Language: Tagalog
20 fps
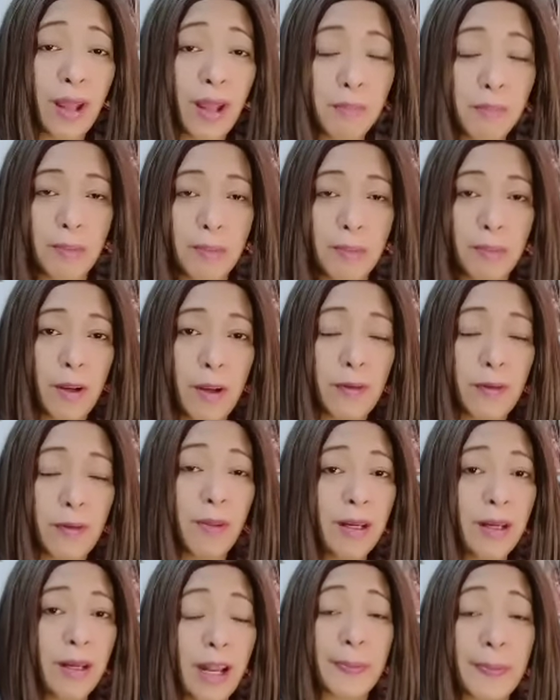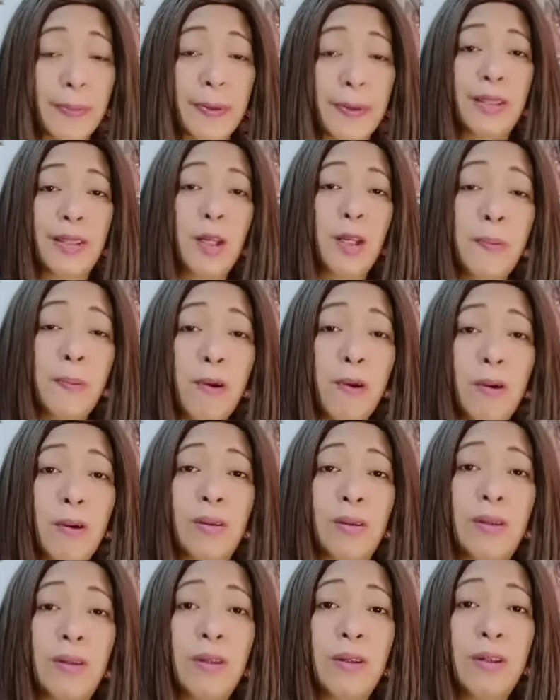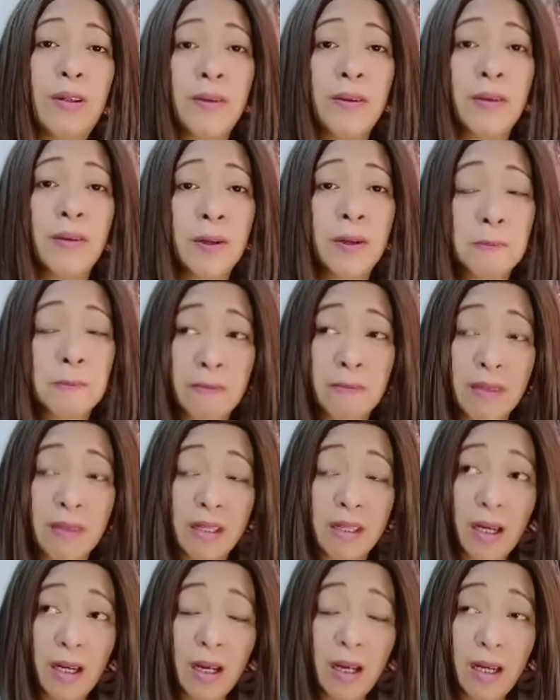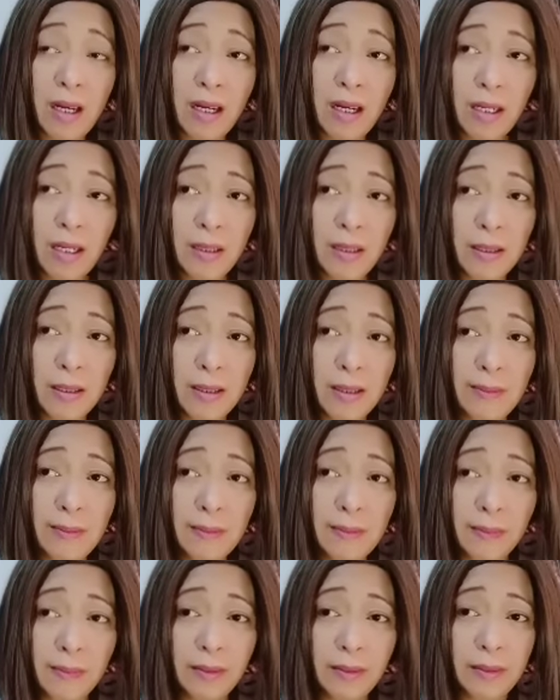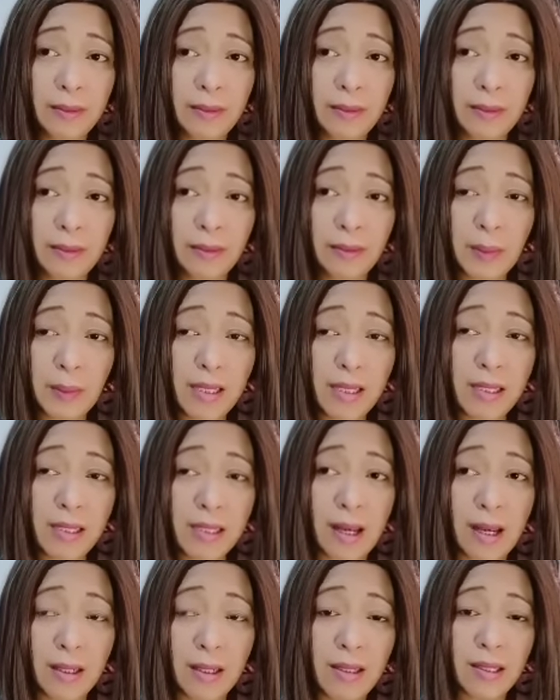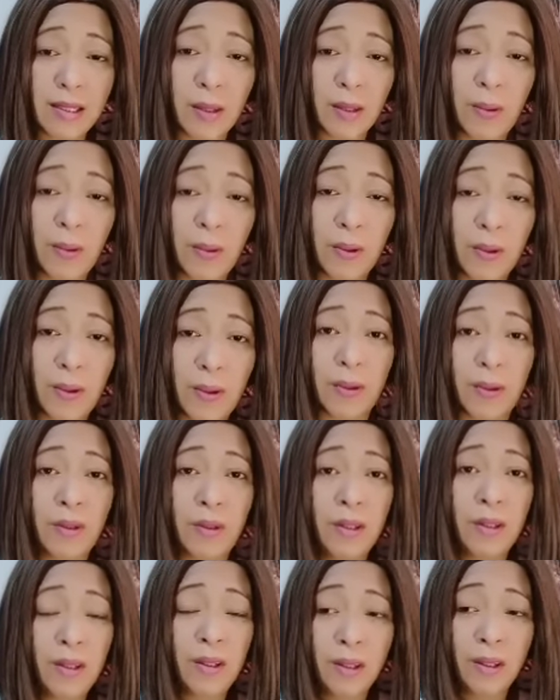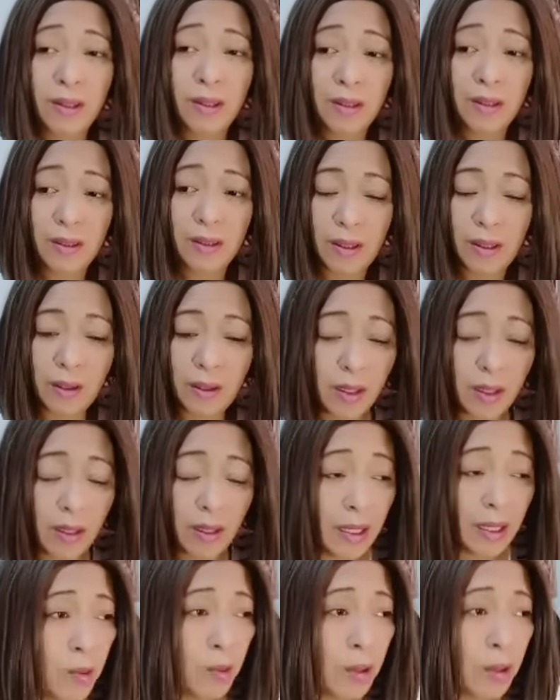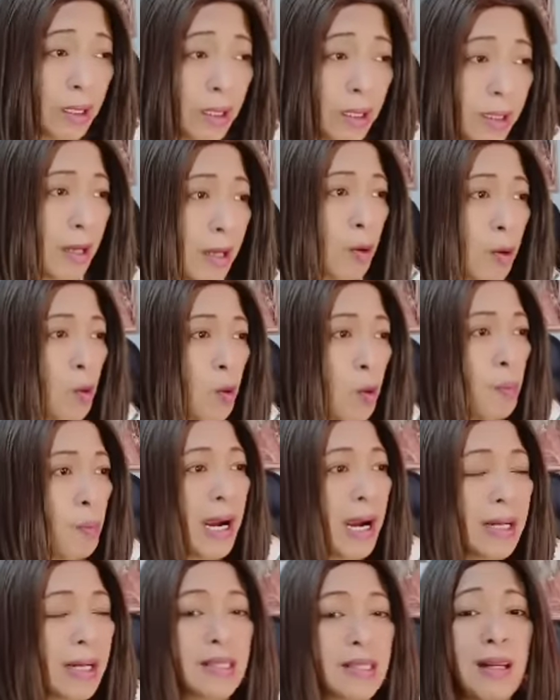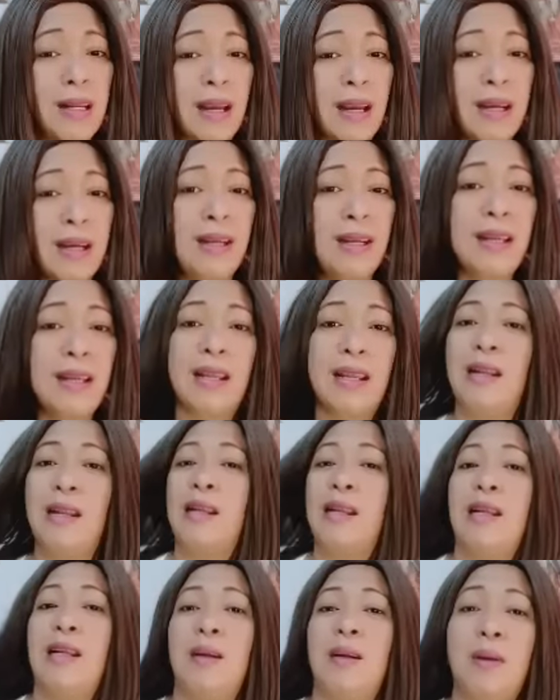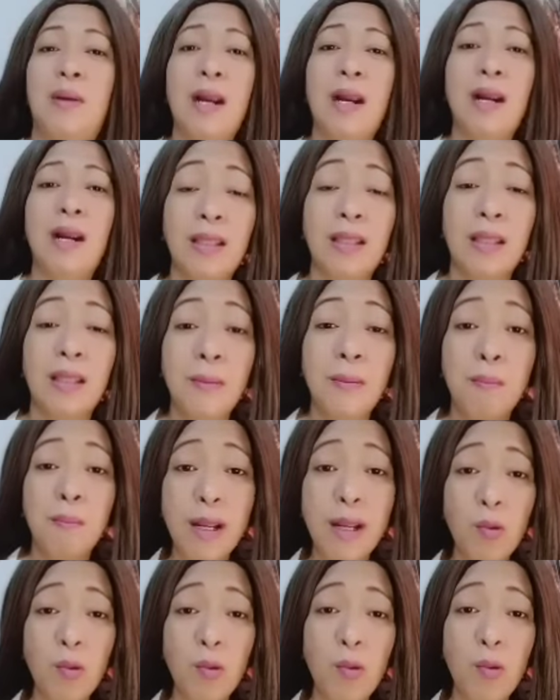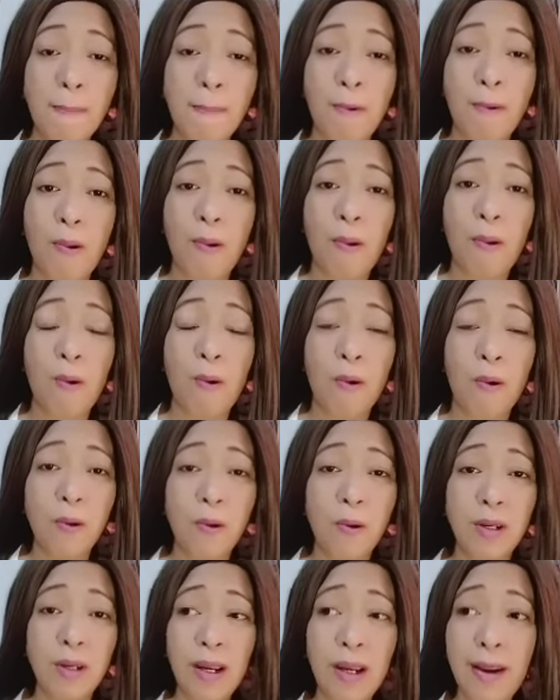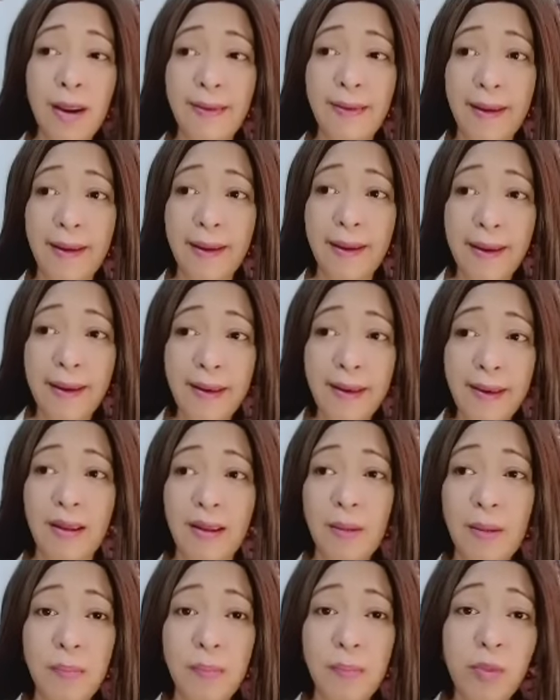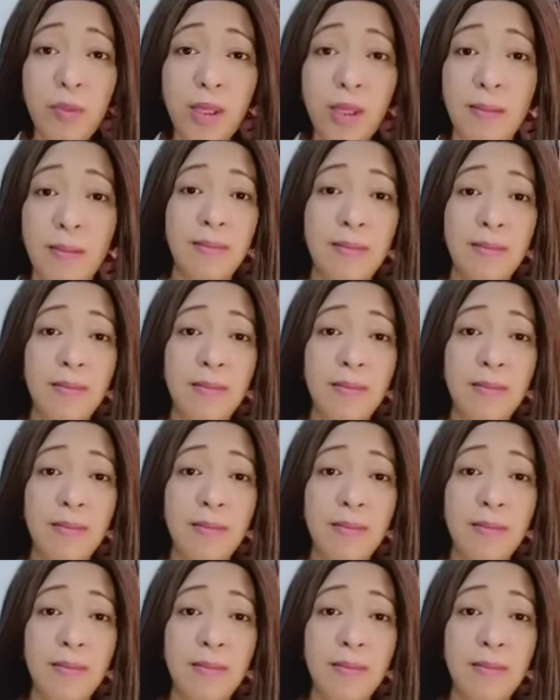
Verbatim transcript: Ay my boyfriend, my girlfriend. Ano po? Ah, uh, para sa akin siguro, uh, nagulat lang ako kung bakit sila kinikilig. Bakit merong nabuo na Edrain love team.